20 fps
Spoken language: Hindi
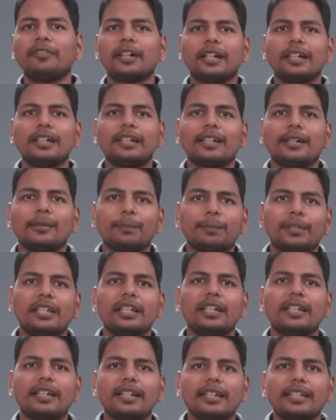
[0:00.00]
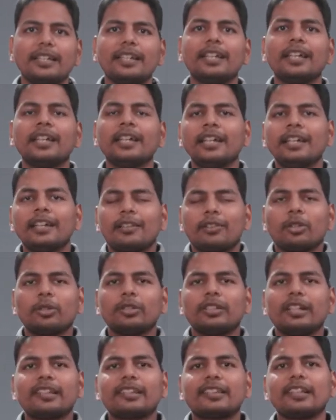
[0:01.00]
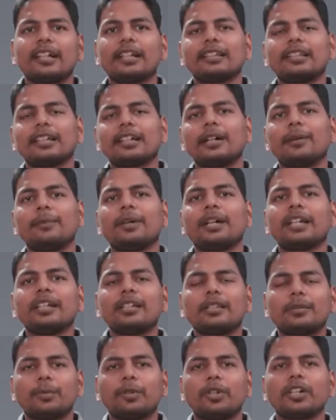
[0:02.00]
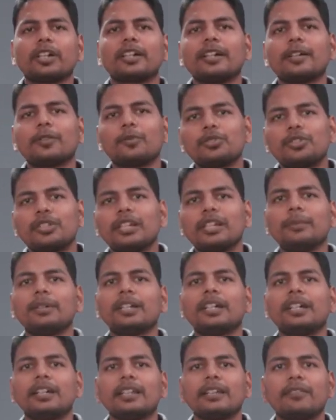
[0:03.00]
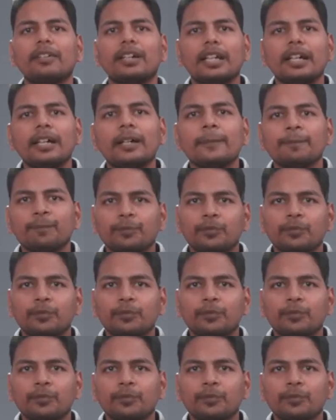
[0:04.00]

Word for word: वारंटी कंपनी ले रही है तो 10 साल तक हमारे इस प्रोडक्ट का कुछ नहीं बिगड़ने वाला